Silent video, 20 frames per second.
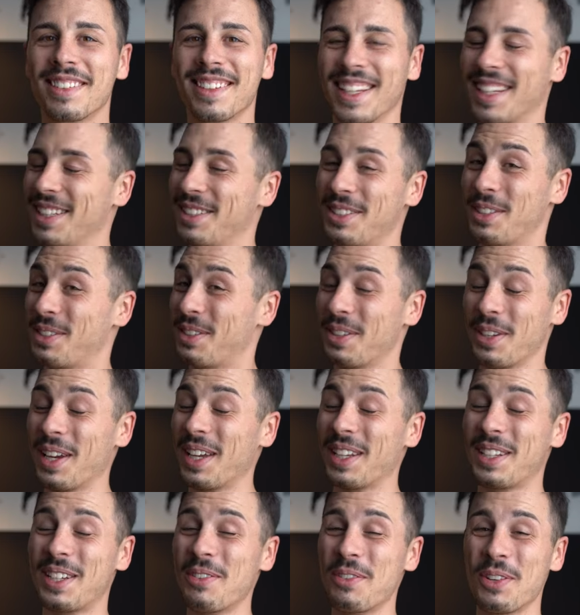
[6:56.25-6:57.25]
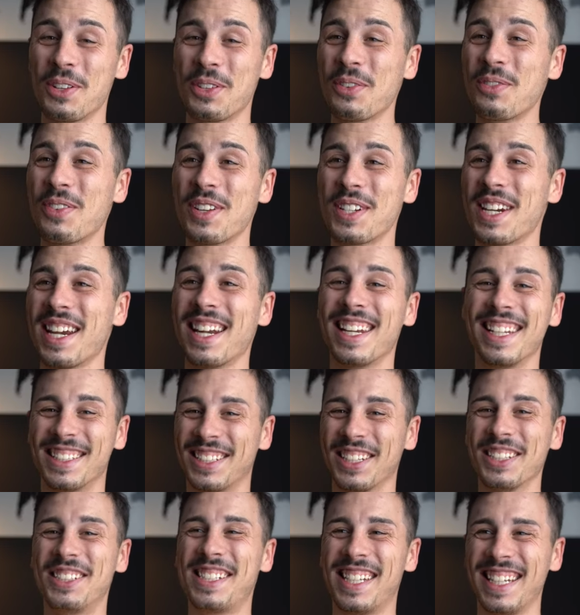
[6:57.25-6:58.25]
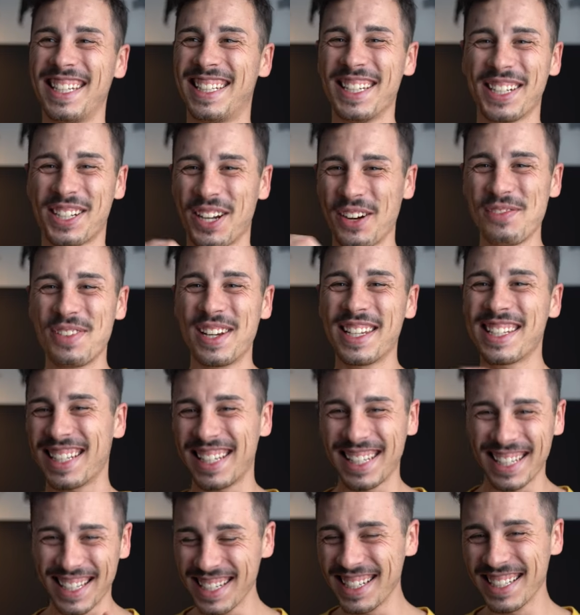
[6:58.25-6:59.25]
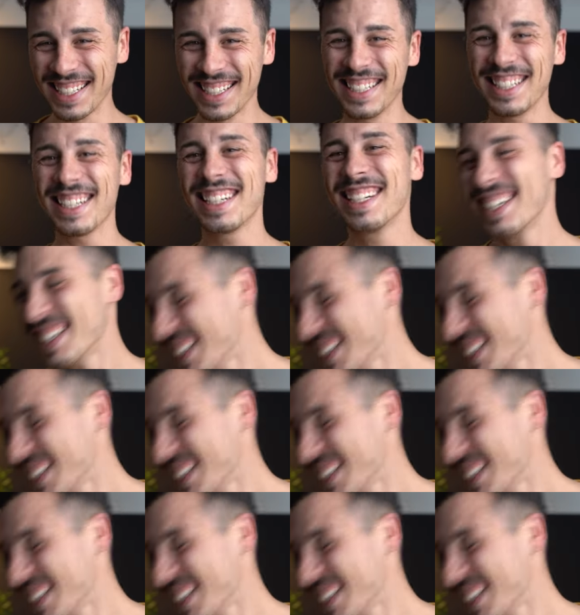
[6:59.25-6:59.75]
Das ist, irritiert mich unwahrscheinlich, sonst stehe ich hier komplett alleine, ne?